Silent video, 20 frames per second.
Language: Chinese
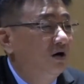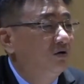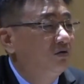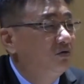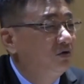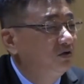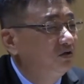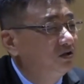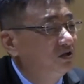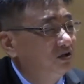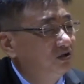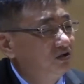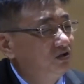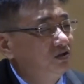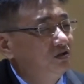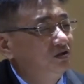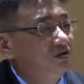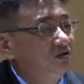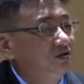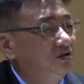或者
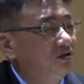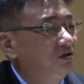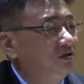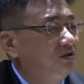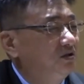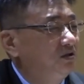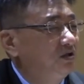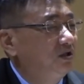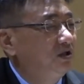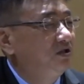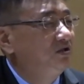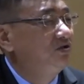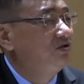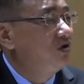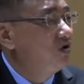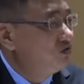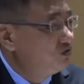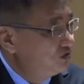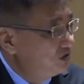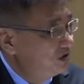是您
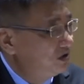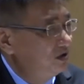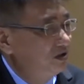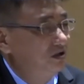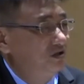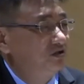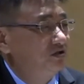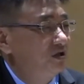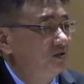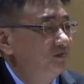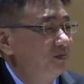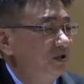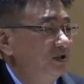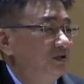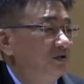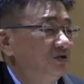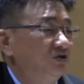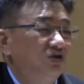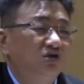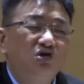肉体的生命，
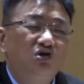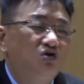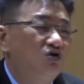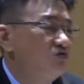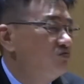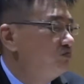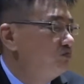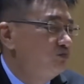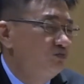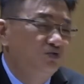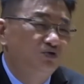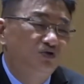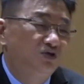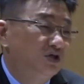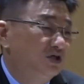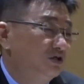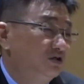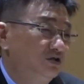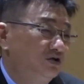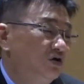都不
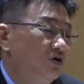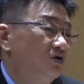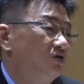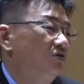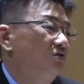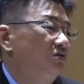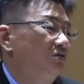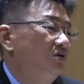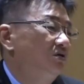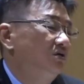能够